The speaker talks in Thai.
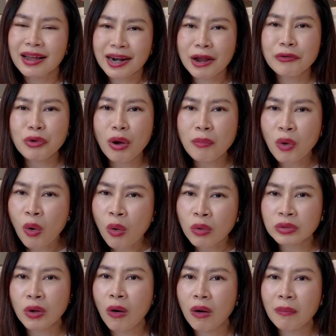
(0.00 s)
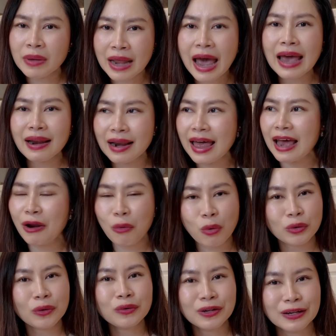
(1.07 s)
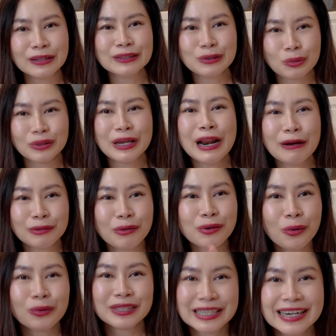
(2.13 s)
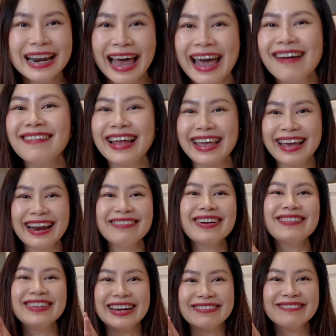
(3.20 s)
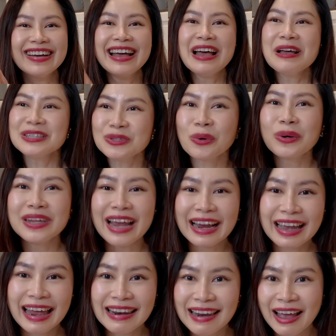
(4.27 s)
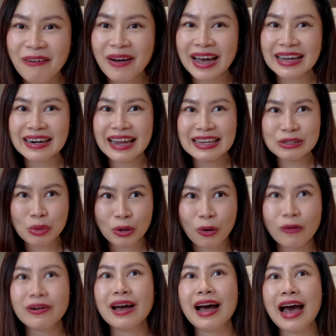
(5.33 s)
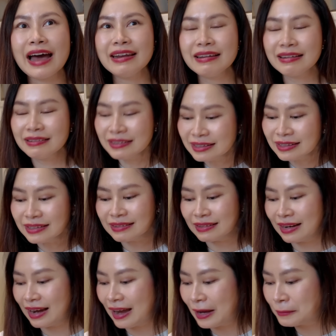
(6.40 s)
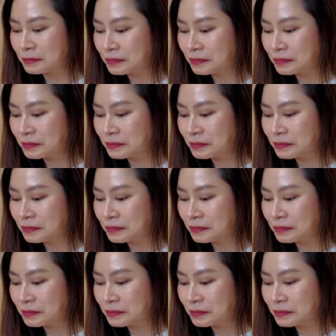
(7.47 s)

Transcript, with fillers: เรายอมโง่ต่อไม่ได้แล้วแหละเราคงต้องถึง จุดที่เราต้องหยุดซื้อแล้วอะไรเงี้ยนะมันถึงจุดอย่างนั้นแล้วอะในส่วนของราคาที่ขึ้นนะคะ